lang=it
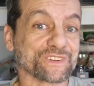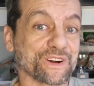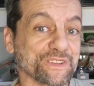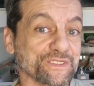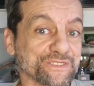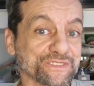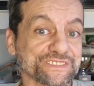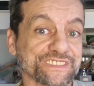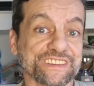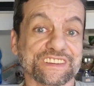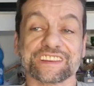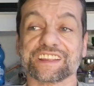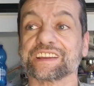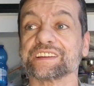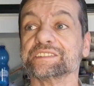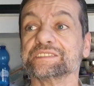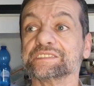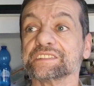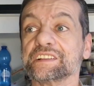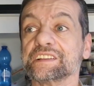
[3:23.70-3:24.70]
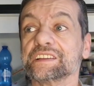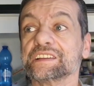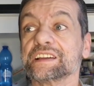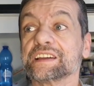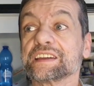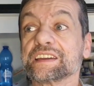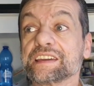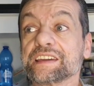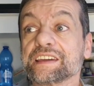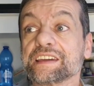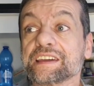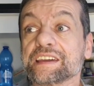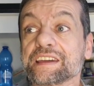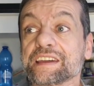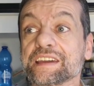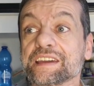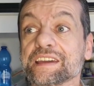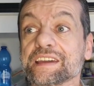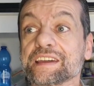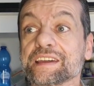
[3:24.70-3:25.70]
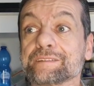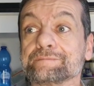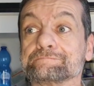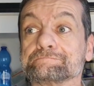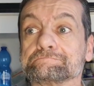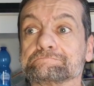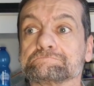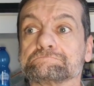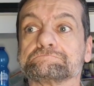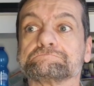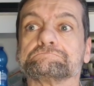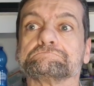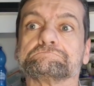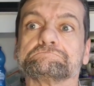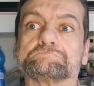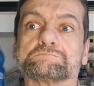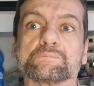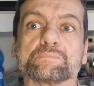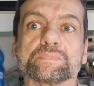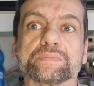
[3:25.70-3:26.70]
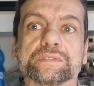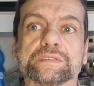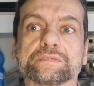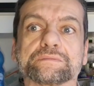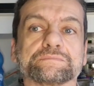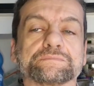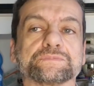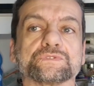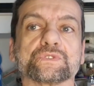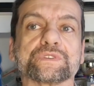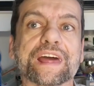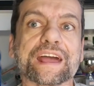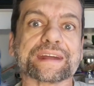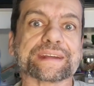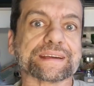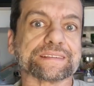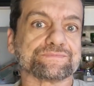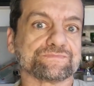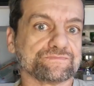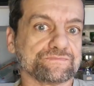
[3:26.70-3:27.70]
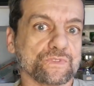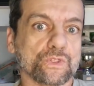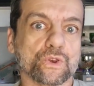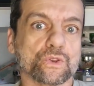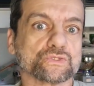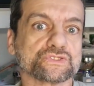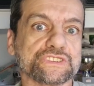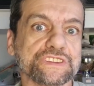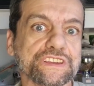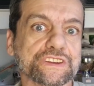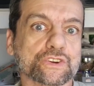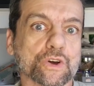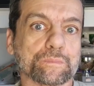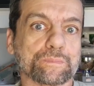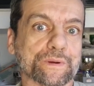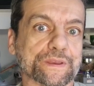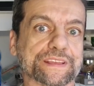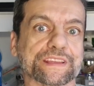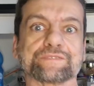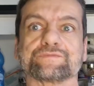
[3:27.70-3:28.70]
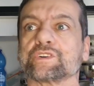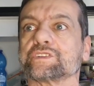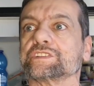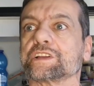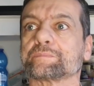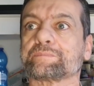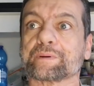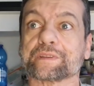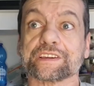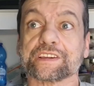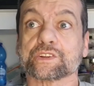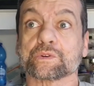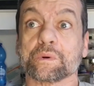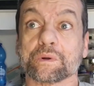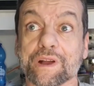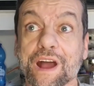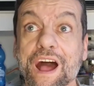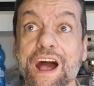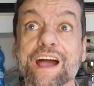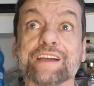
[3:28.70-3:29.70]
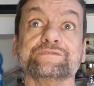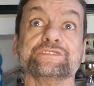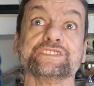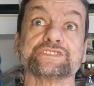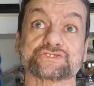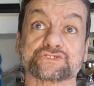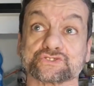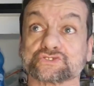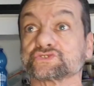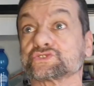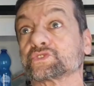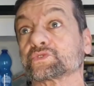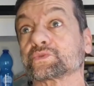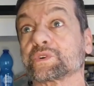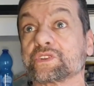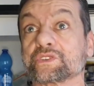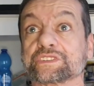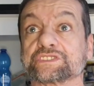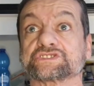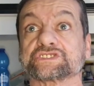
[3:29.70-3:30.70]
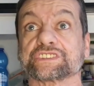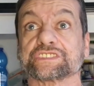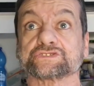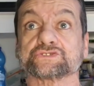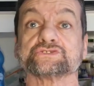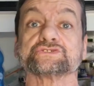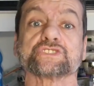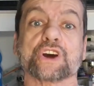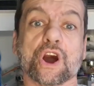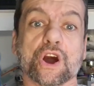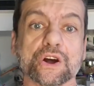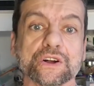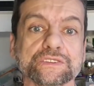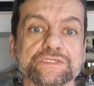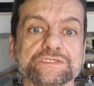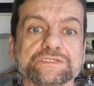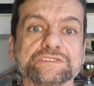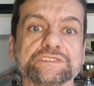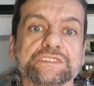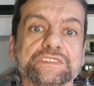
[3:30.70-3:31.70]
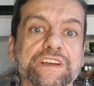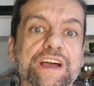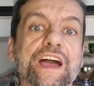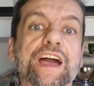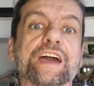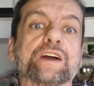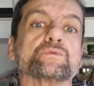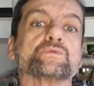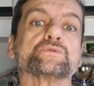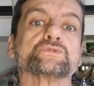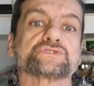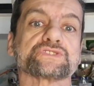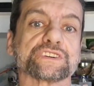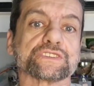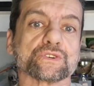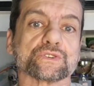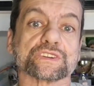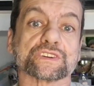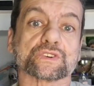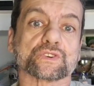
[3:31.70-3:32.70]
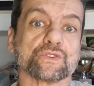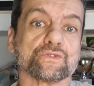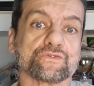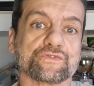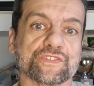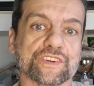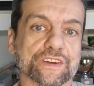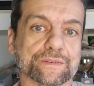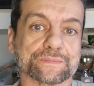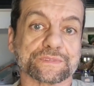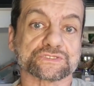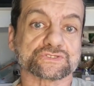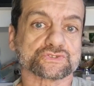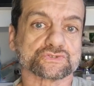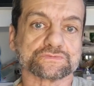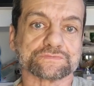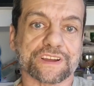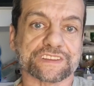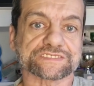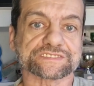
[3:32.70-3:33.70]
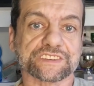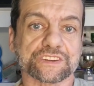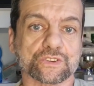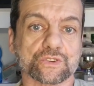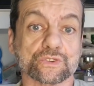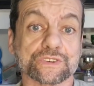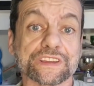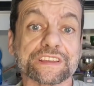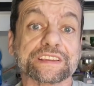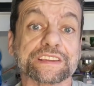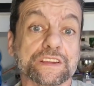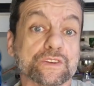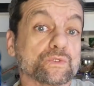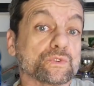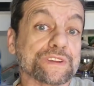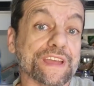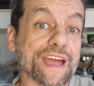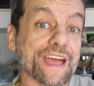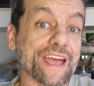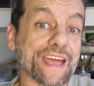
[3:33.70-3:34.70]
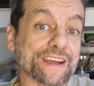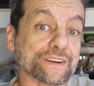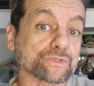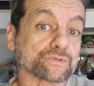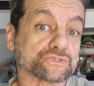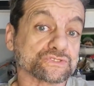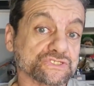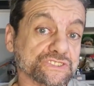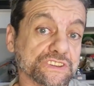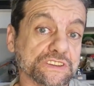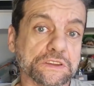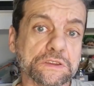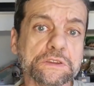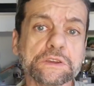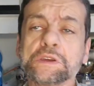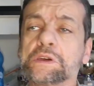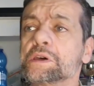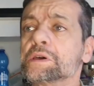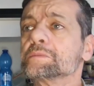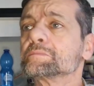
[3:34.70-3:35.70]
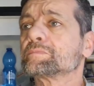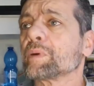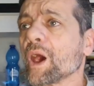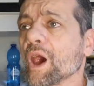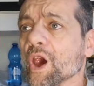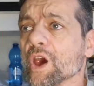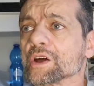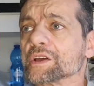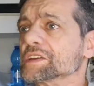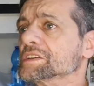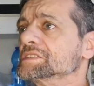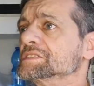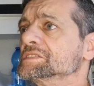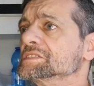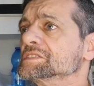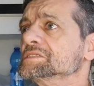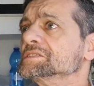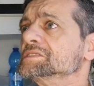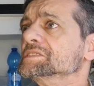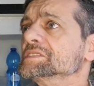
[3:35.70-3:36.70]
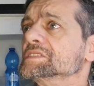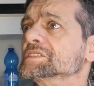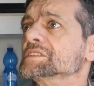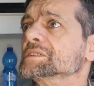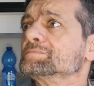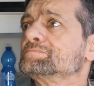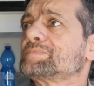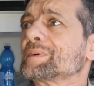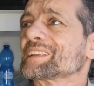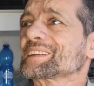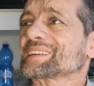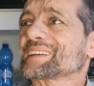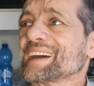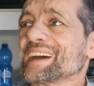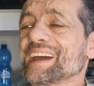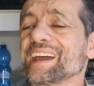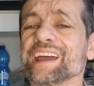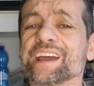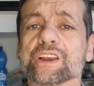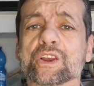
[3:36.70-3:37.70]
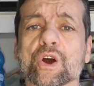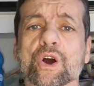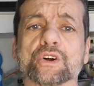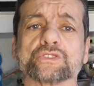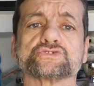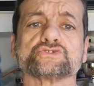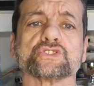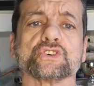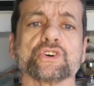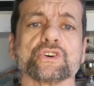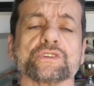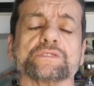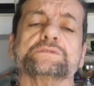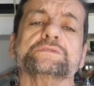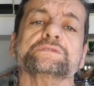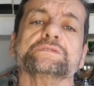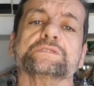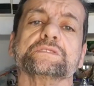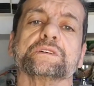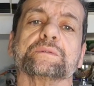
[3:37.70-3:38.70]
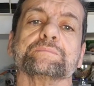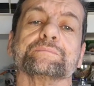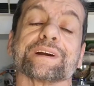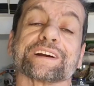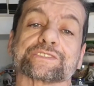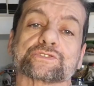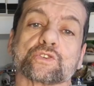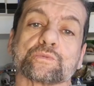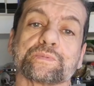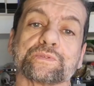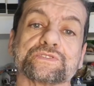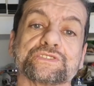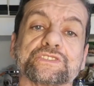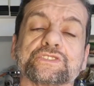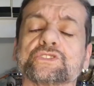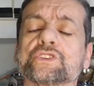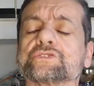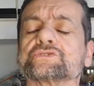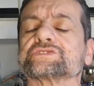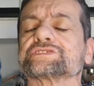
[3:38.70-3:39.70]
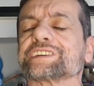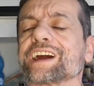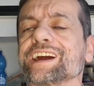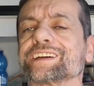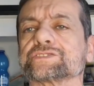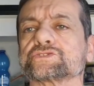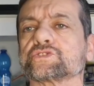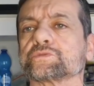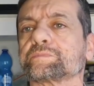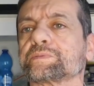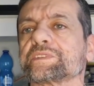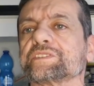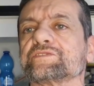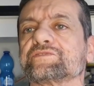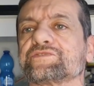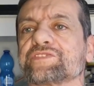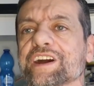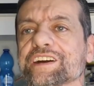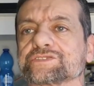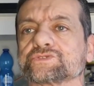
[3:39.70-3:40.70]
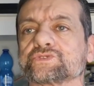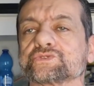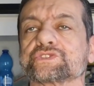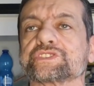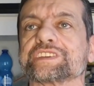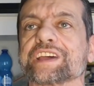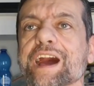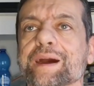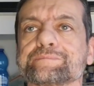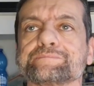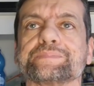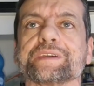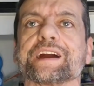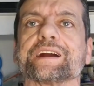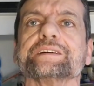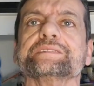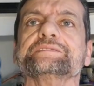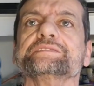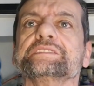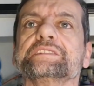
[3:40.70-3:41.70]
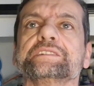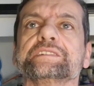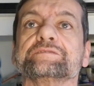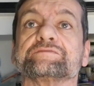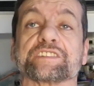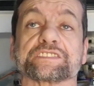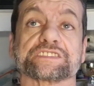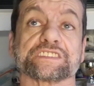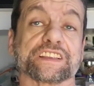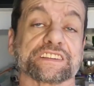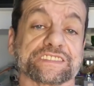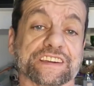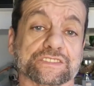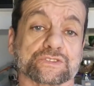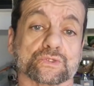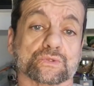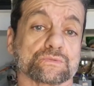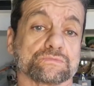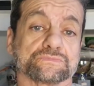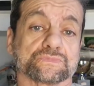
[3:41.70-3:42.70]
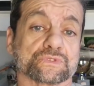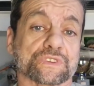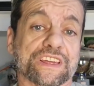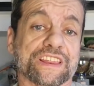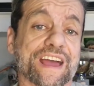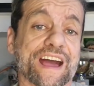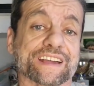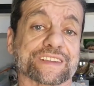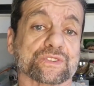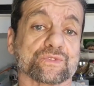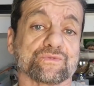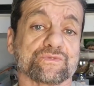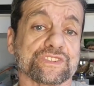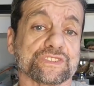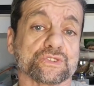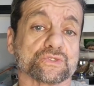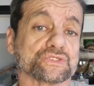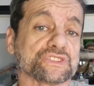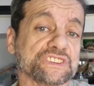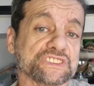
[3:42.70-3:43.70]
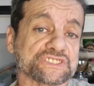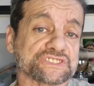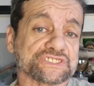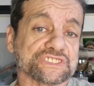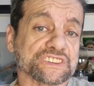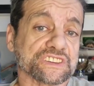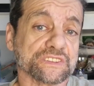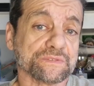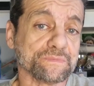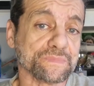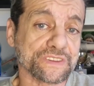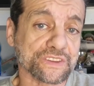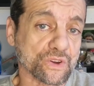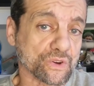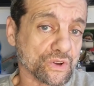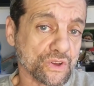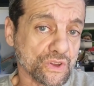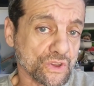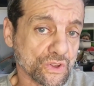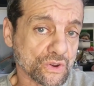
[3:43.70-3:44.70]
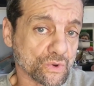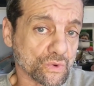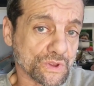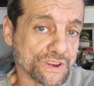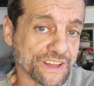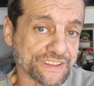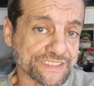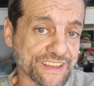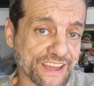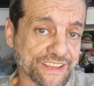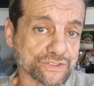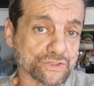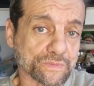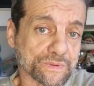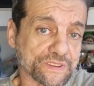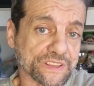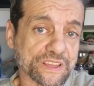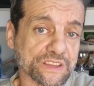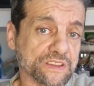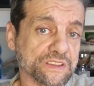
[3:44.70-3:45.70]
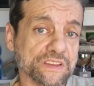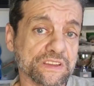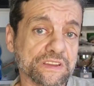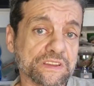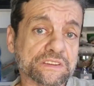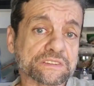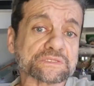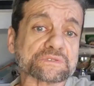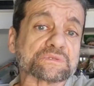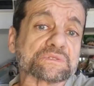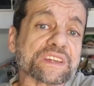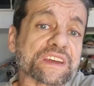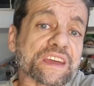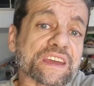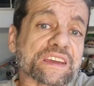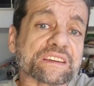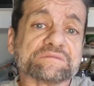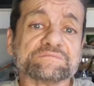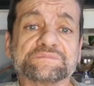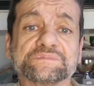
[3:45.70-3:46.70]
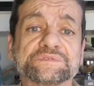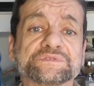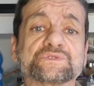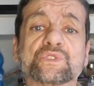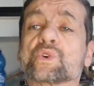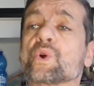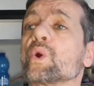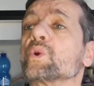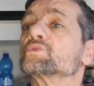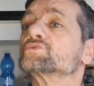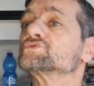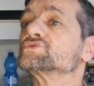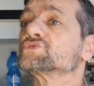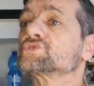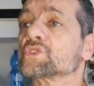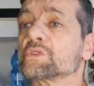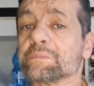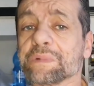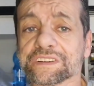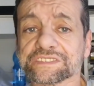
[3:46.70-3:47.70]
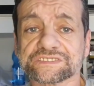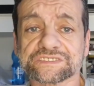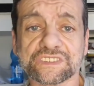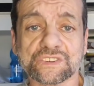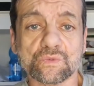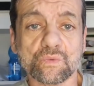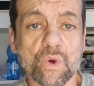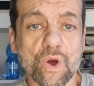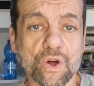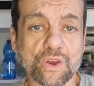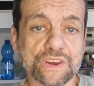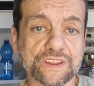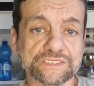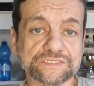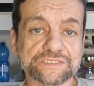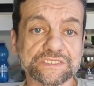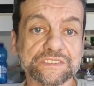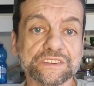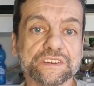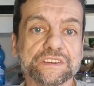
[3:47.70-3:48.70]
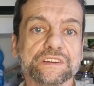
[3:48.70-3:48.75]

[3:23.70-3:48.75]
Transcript: voglio dire, eh, non è che lo dico perché voglia apparire come, ah, hai visto, sono quello che c'ha ragione. No, è un'ulteriore conferma sul mascherone che lui è così. Poi, eh, perché elogio eh, Marco Pitti? Non tanto per il fatto che abbia, infatti l'ha detto, non è neanche un video dissing il mio, lui l'ha detto perché non è contro Master Wallace.